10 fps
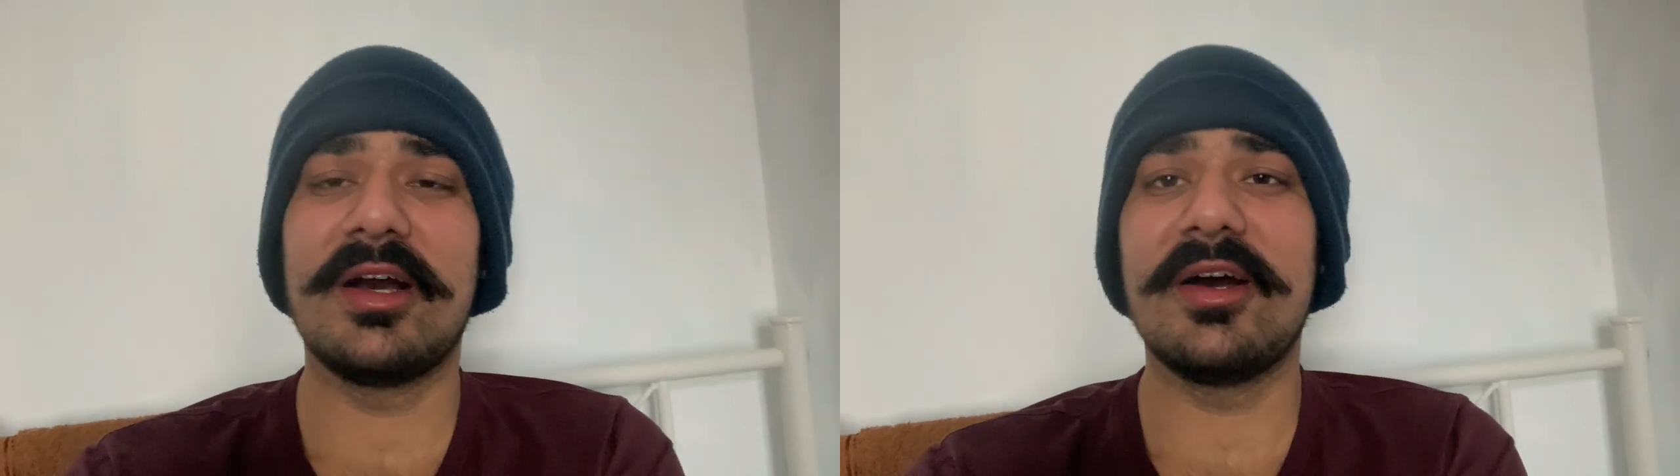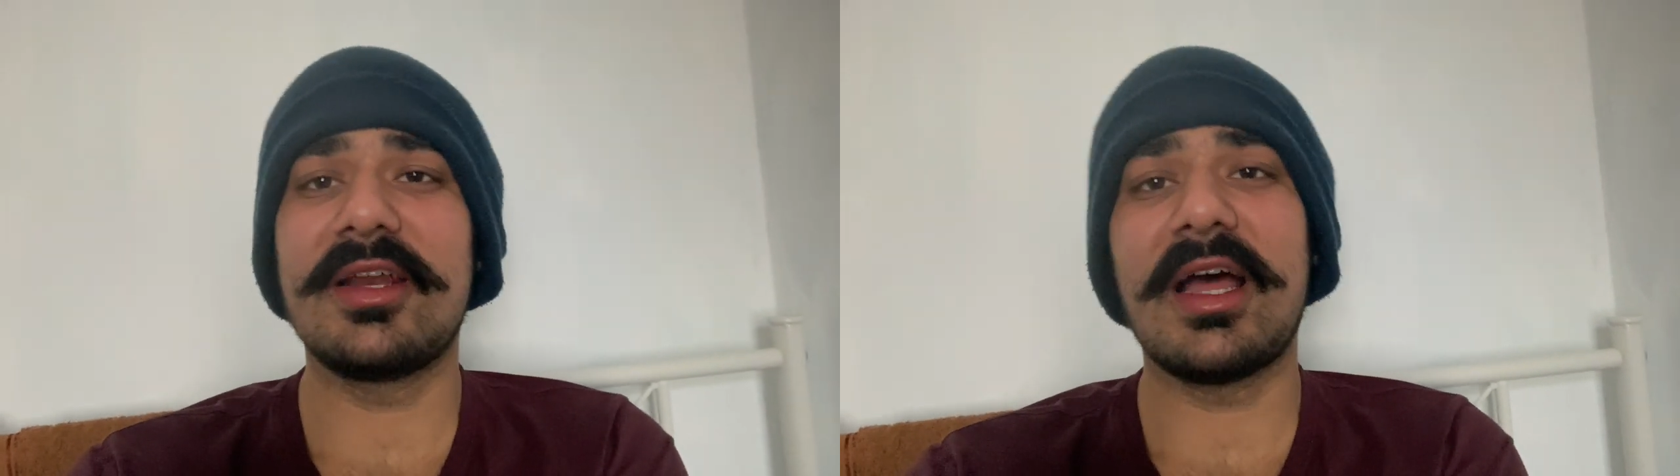
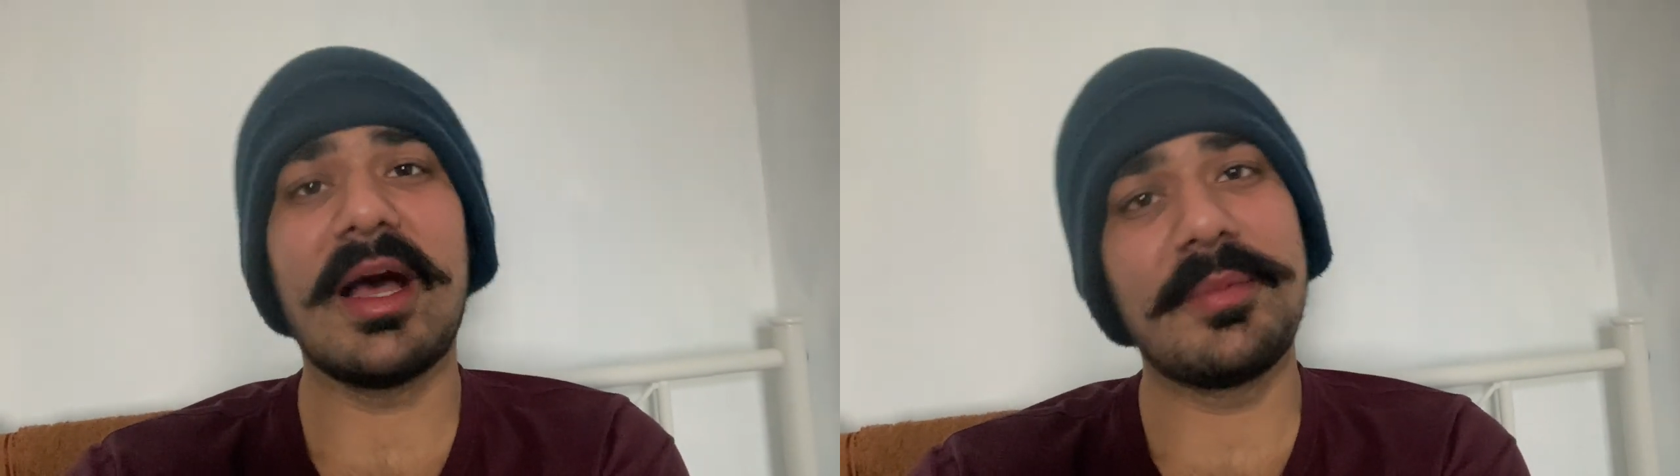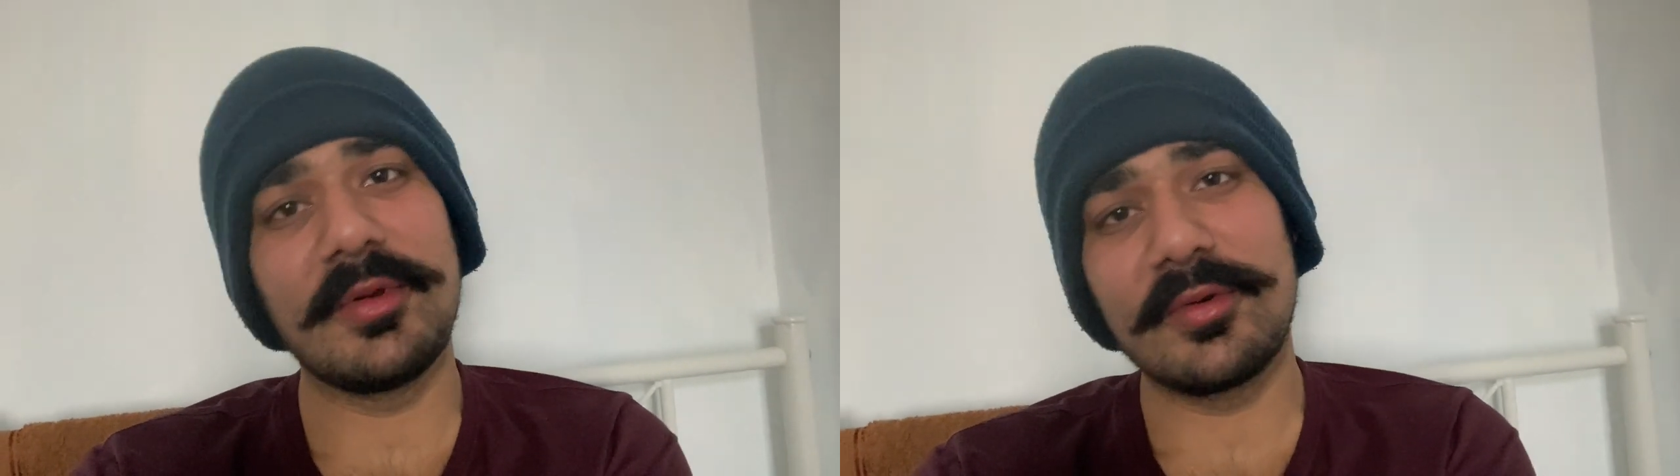और
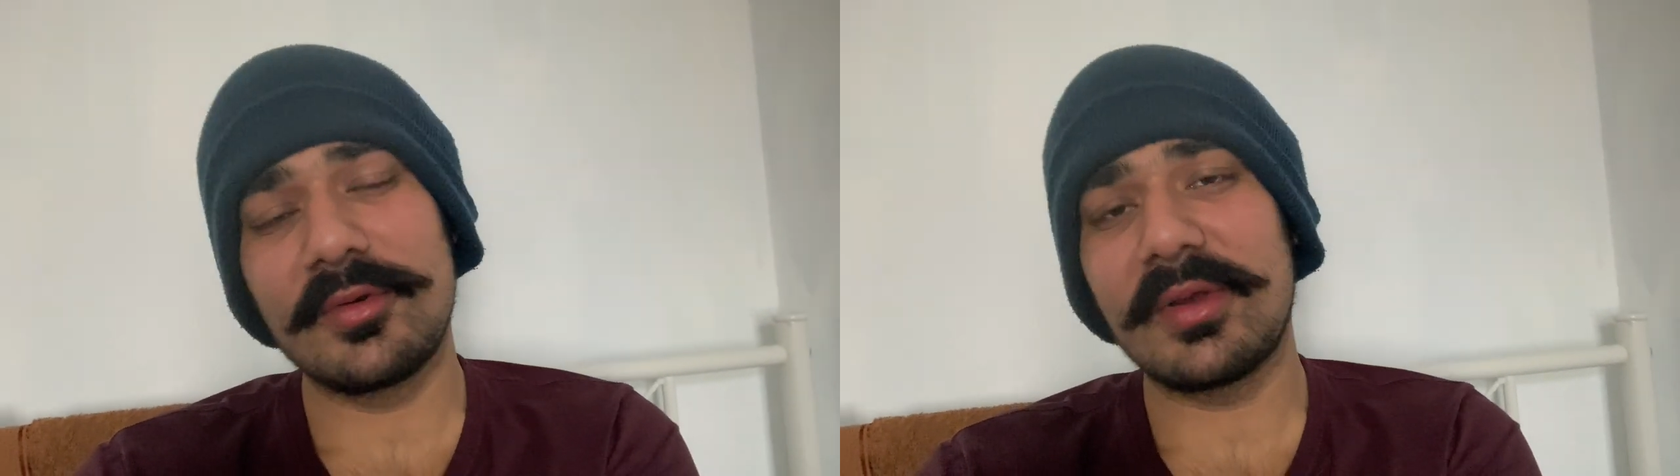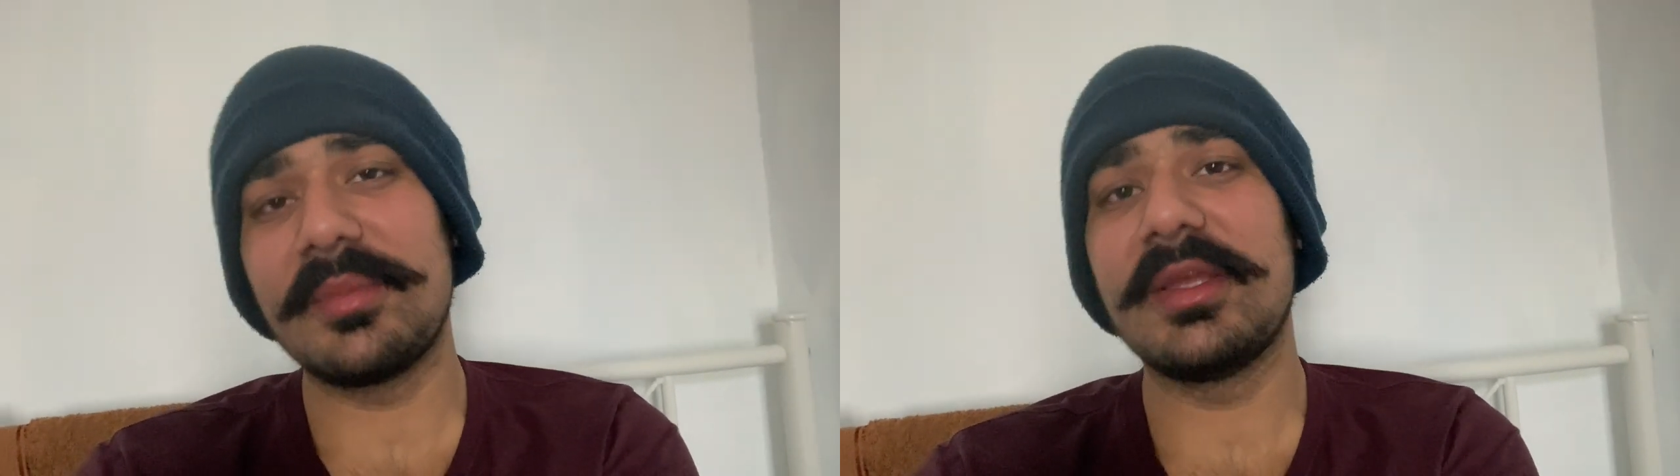आप
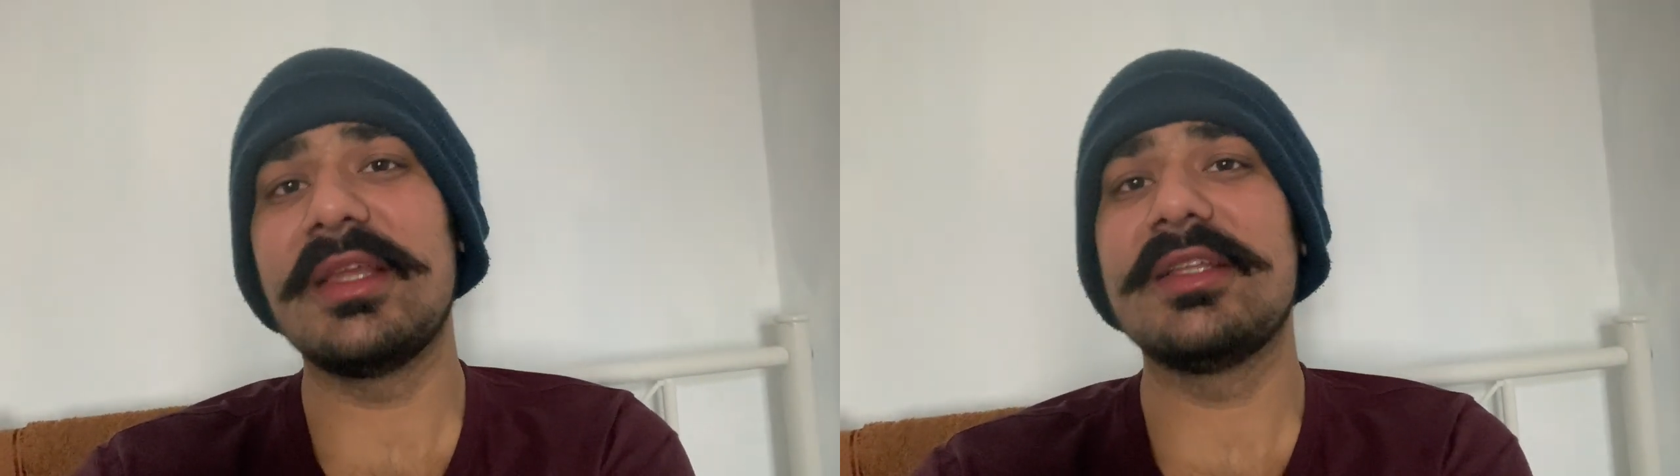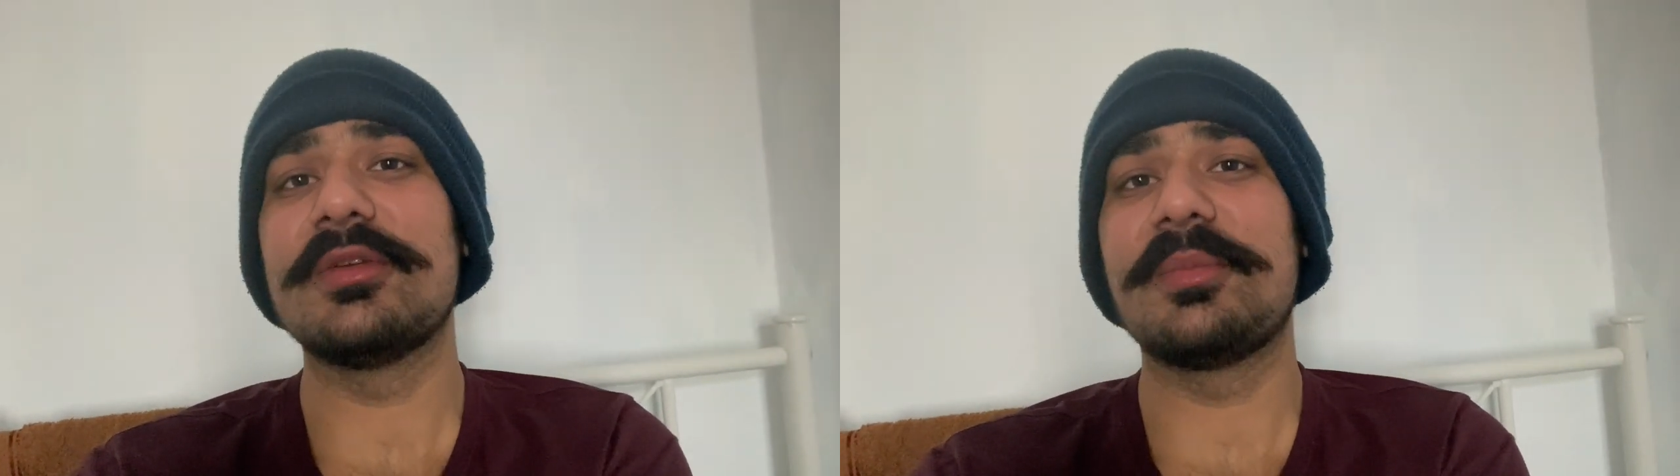लोगों का
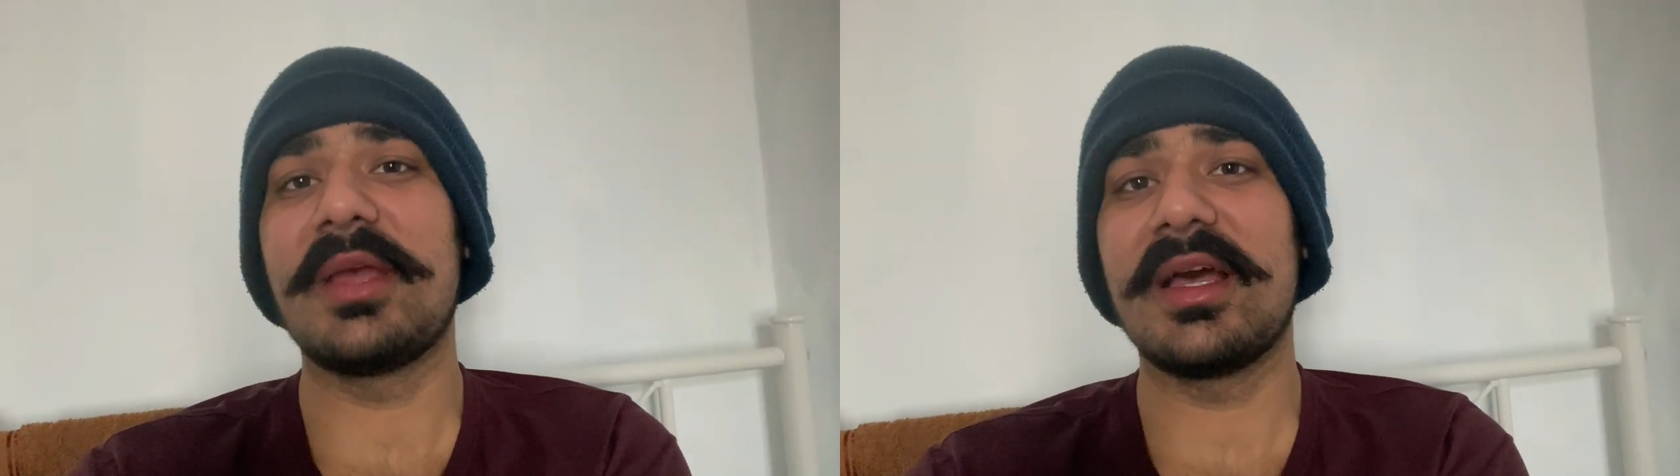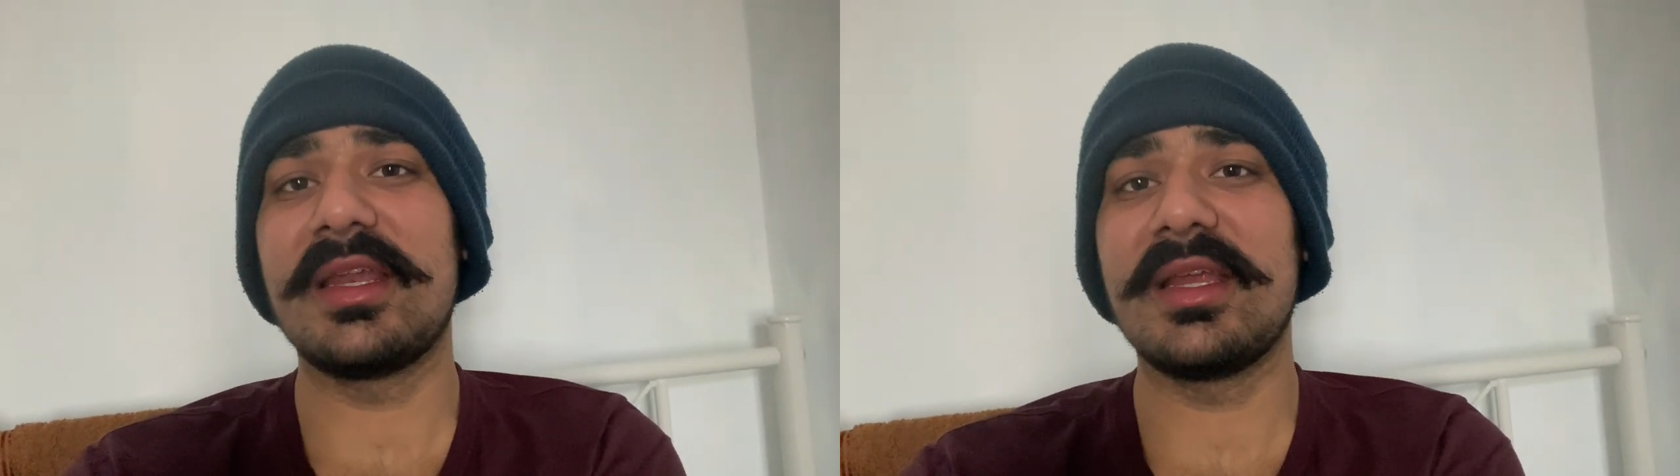भी जो
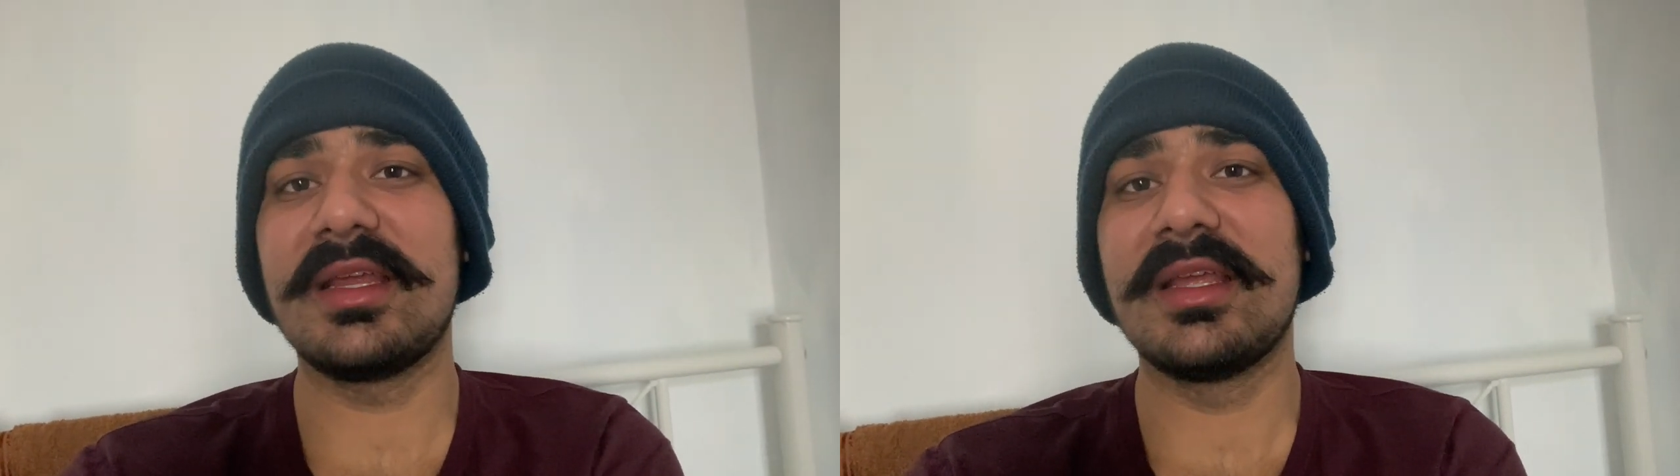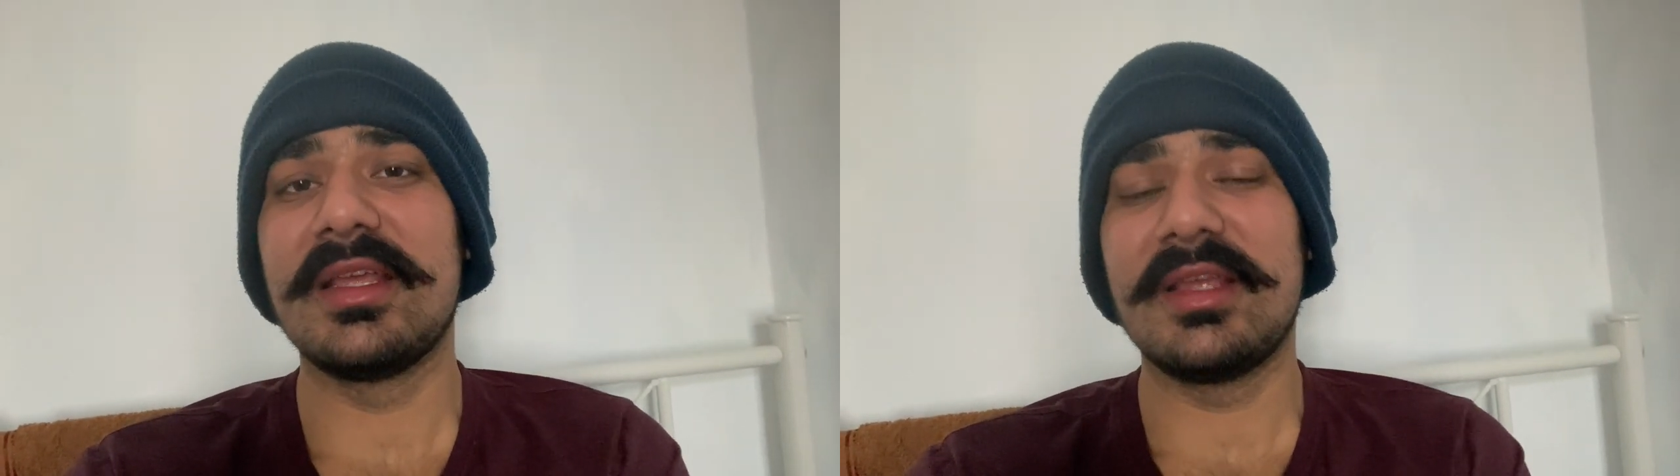प्यार है